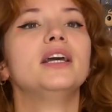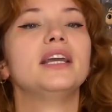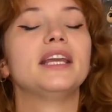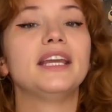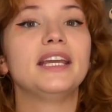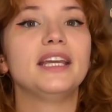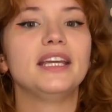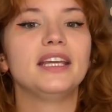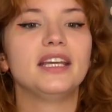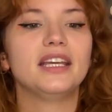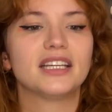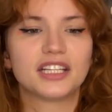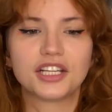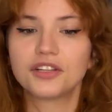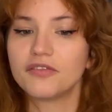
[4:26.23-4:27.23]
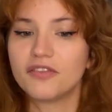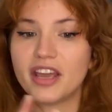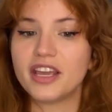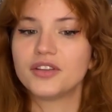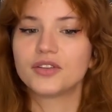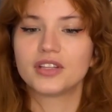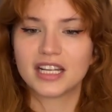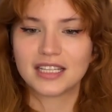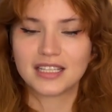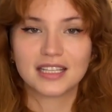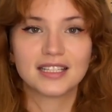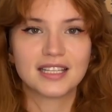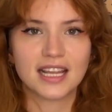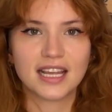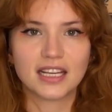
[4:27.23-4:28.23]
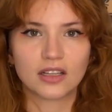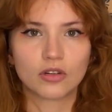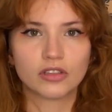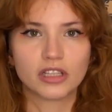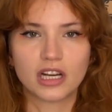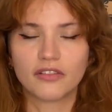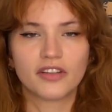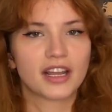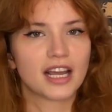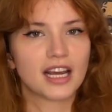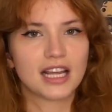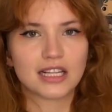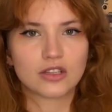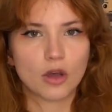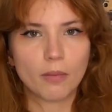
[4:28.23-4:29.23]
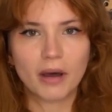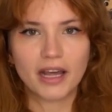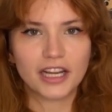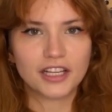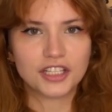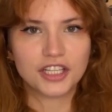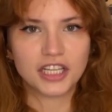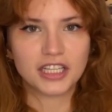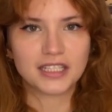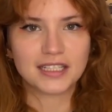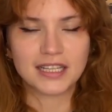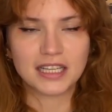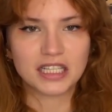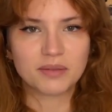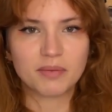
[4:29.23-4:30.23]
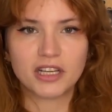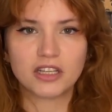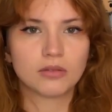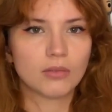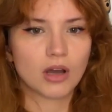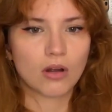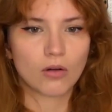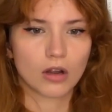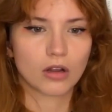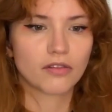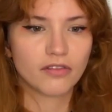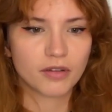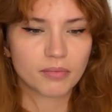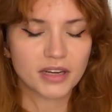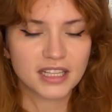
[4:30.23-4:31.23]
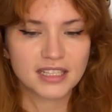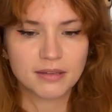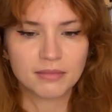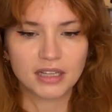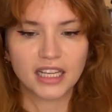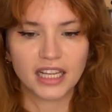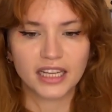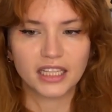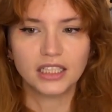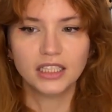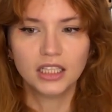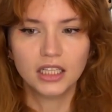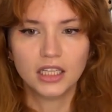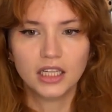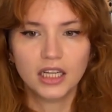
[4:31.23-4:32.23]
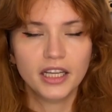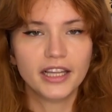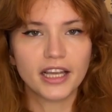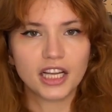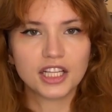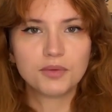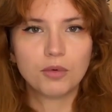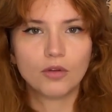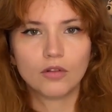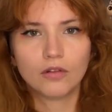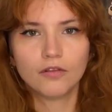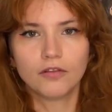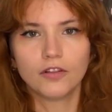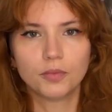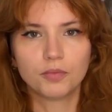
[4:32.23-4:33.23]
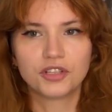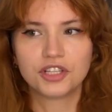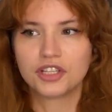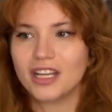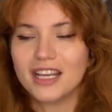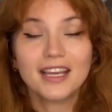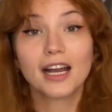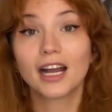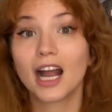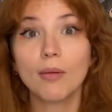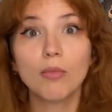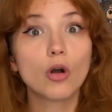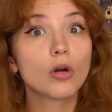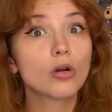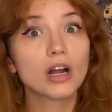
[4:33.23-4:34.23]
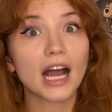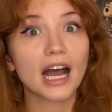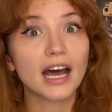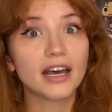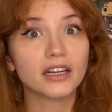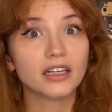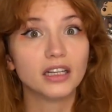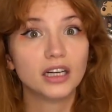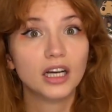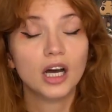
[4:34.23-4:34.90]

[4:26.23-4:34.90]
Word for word: E a gente vê isso nessa cena, quando ela fica lá só paradinha, assim, esperando o Malrock vir pra cima dela. E ela, tipo, flupt, e acabou com o cara.